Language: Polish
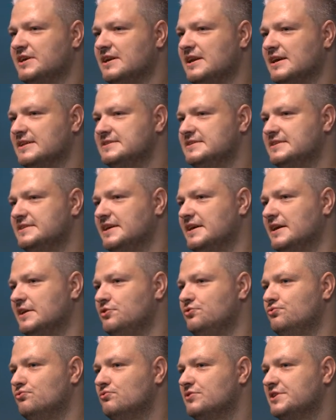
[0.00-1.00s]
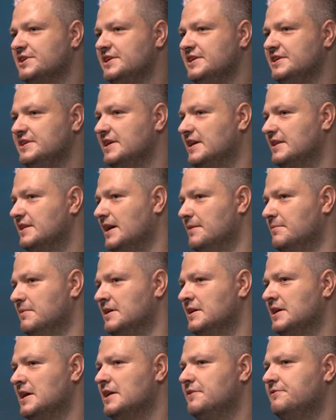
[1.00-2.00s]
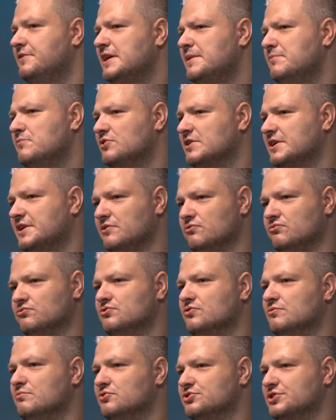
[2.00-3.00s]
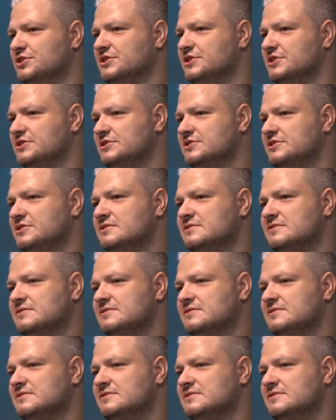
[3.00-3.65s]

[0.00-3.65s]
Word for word: relacja Julki i Adama. W jakim ona kierunku może iść?